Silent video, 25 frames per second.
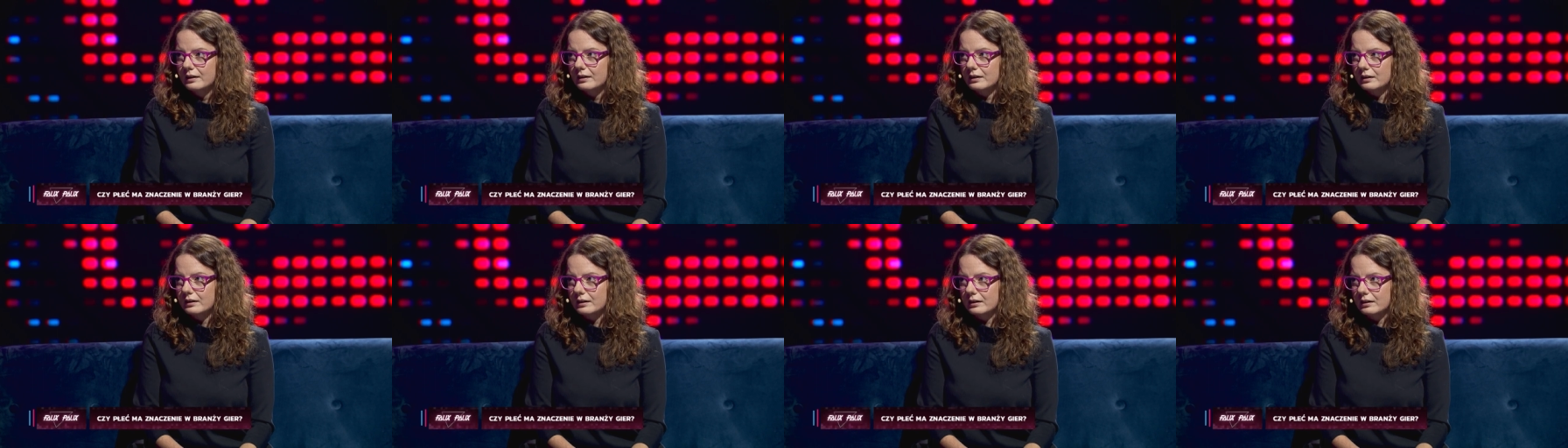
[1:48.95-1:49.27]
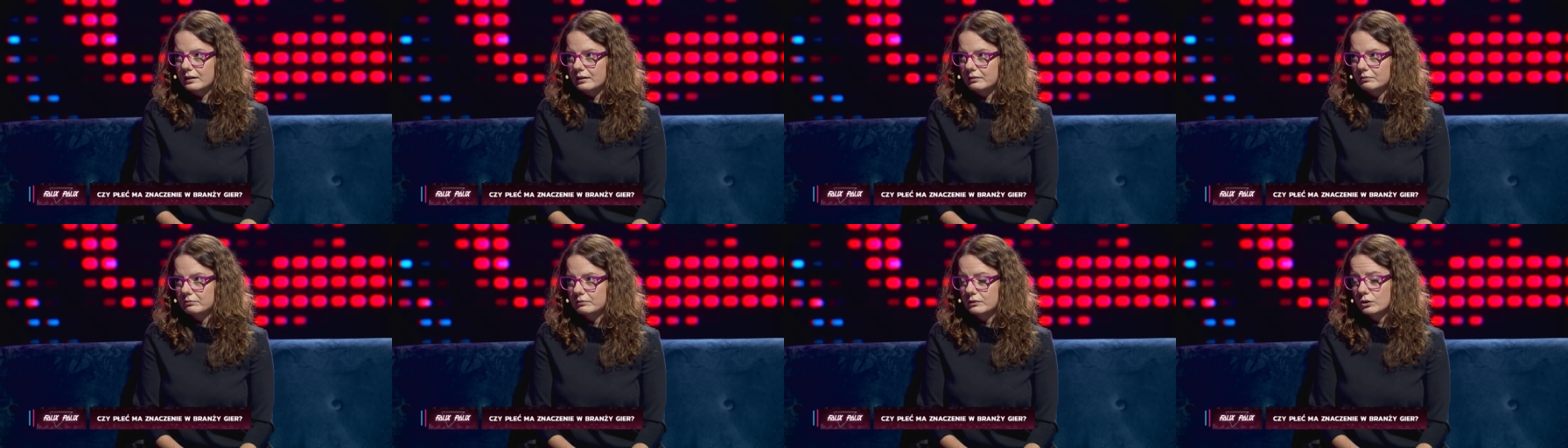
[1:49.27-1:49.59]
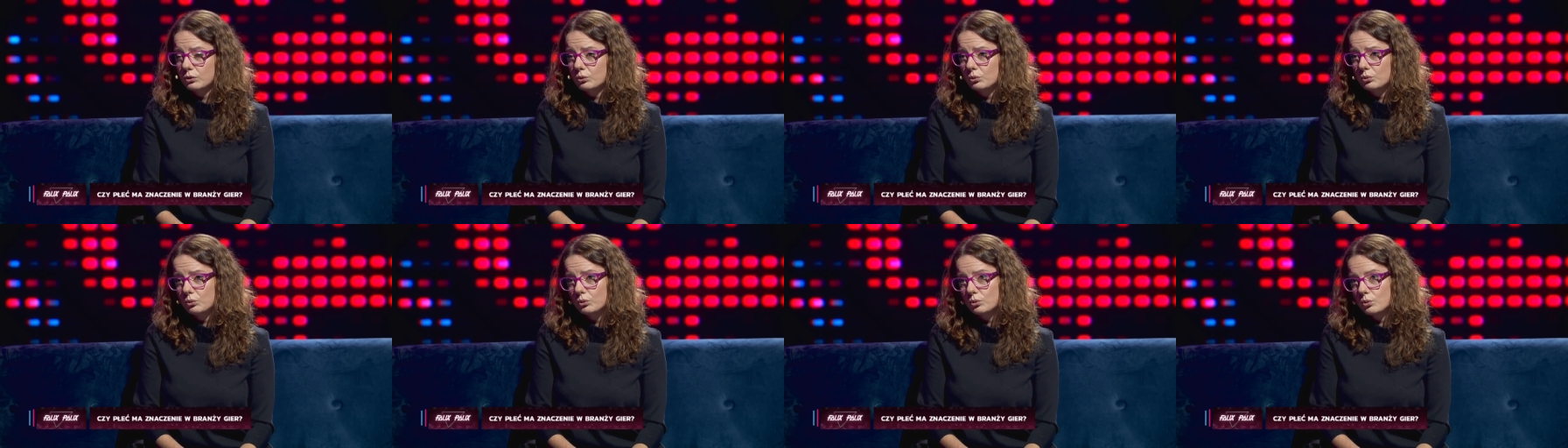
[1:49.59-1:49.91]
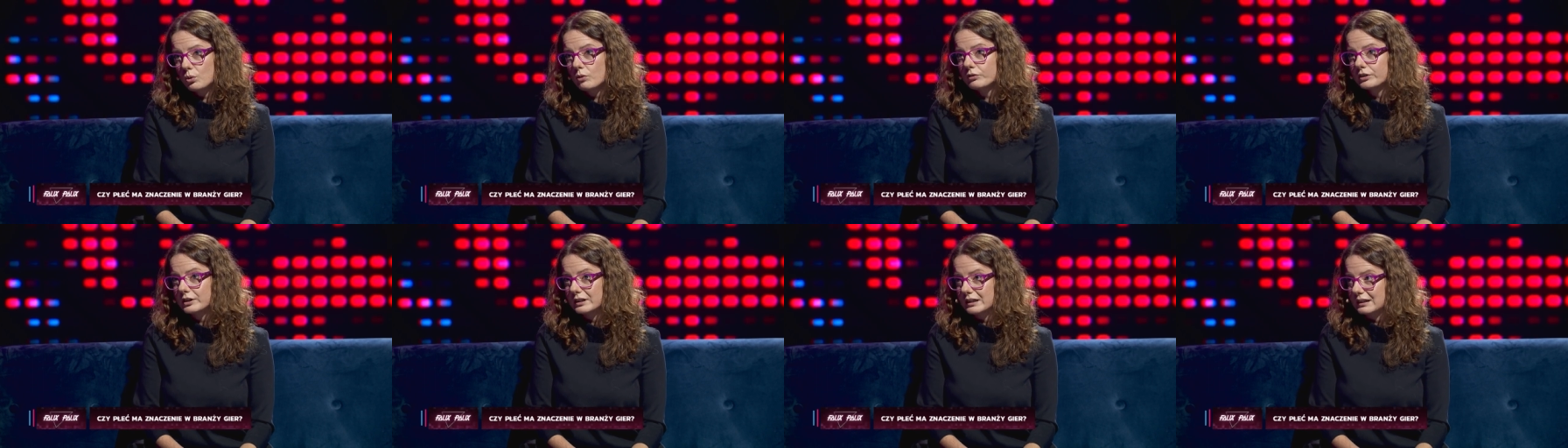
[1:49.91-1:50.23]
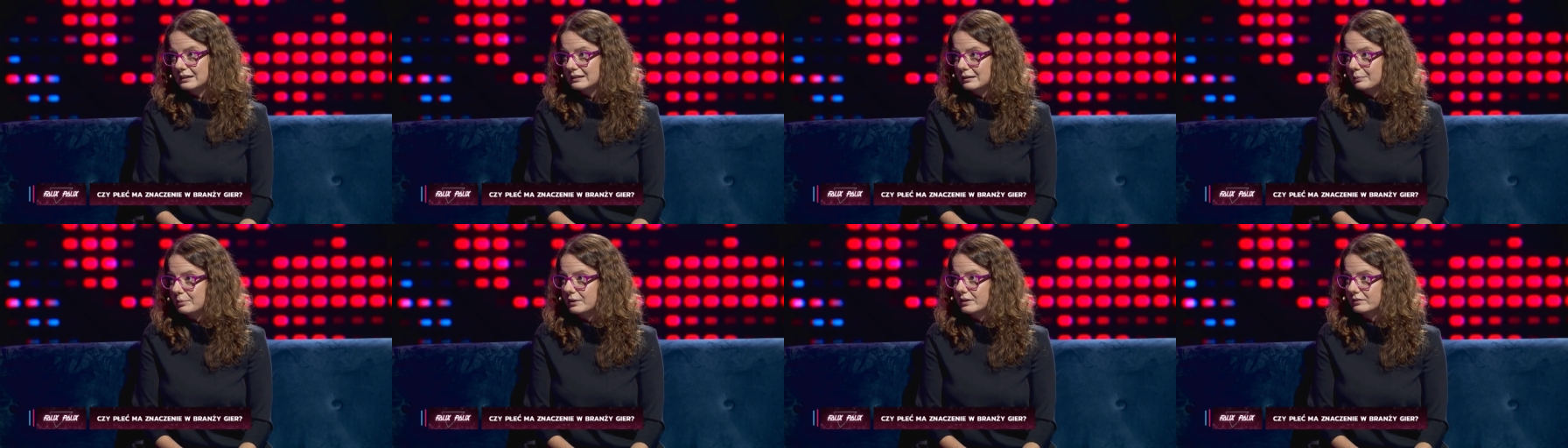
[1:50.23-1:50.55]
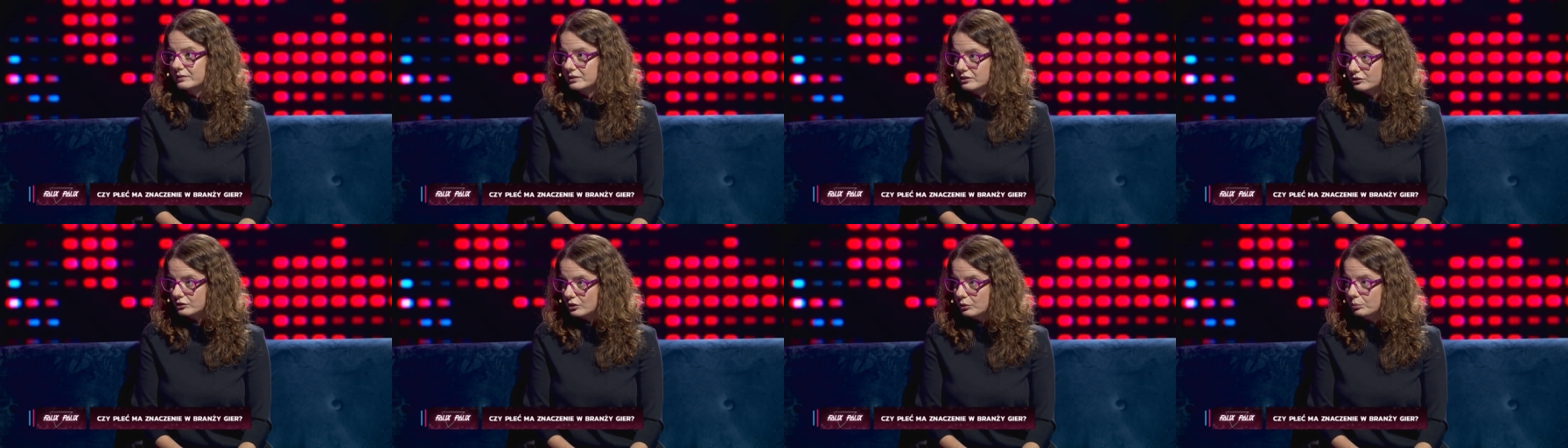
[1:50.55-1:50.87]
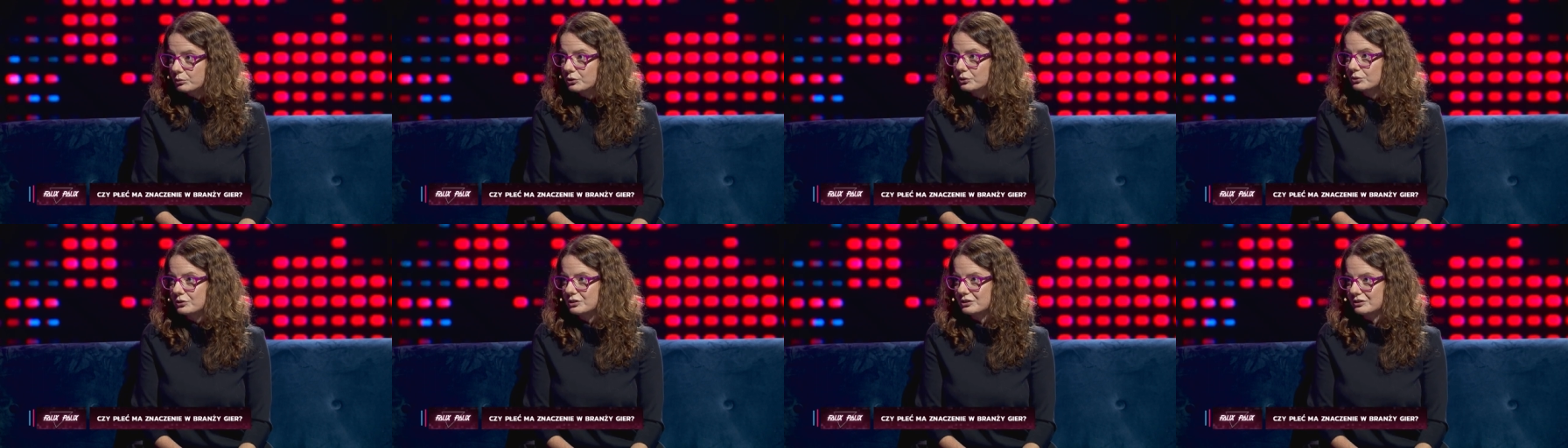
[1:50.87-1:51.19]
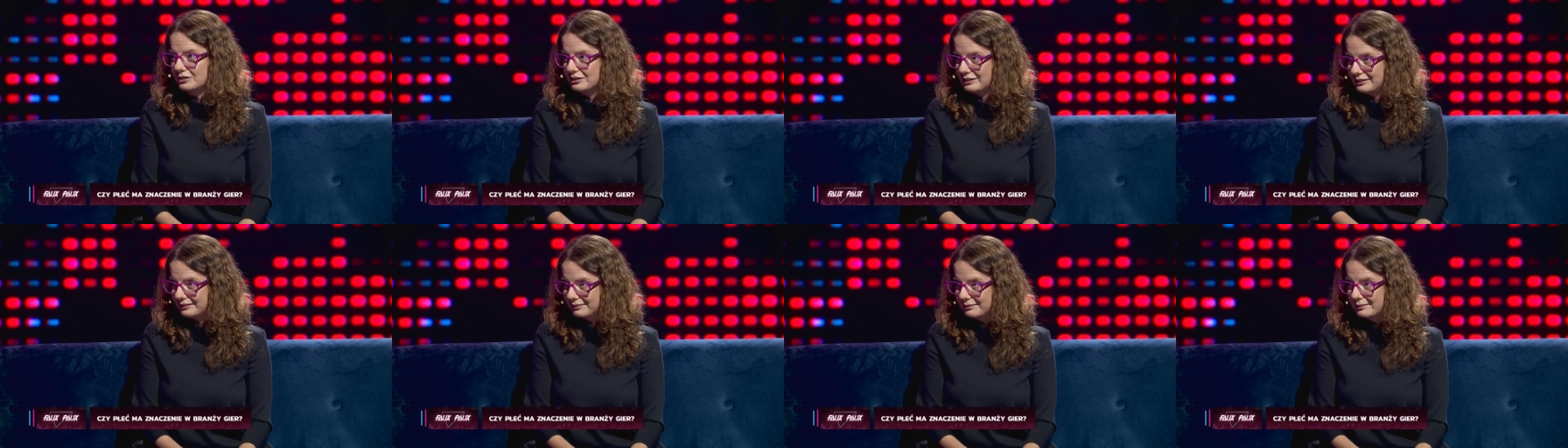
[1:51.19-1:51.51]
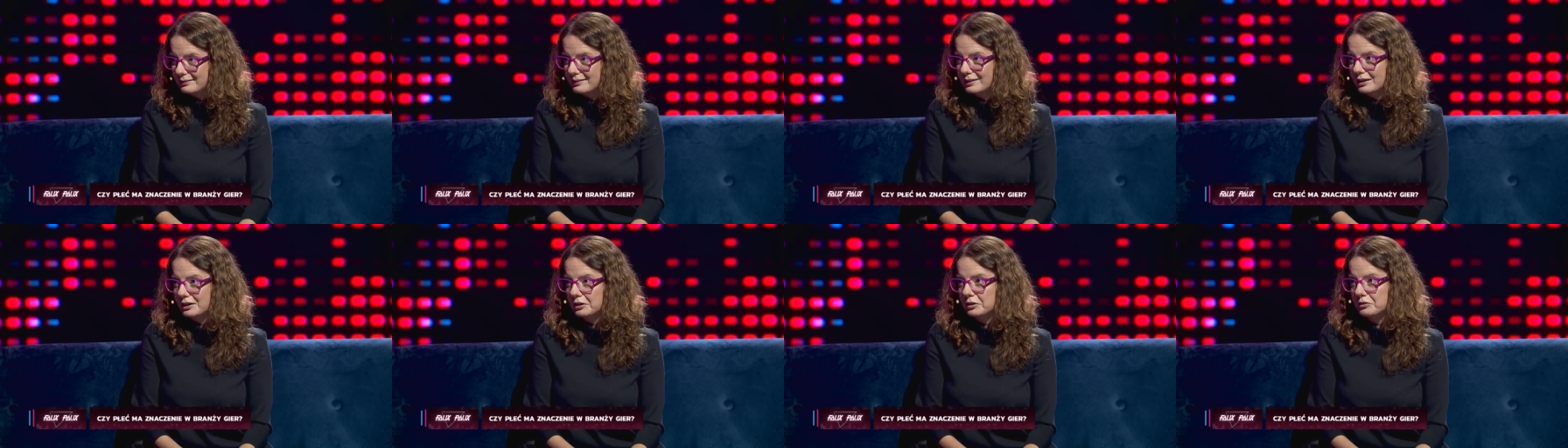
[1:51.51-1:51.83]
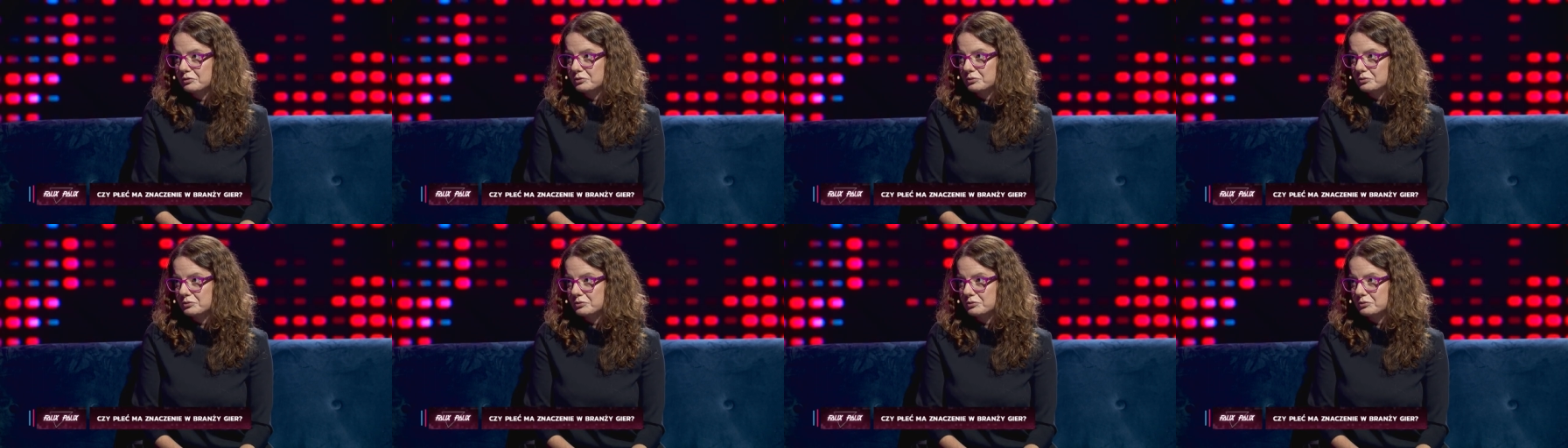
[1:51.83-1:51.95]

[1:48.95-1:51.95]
e, no, głównie tak naprawdę z community, tak?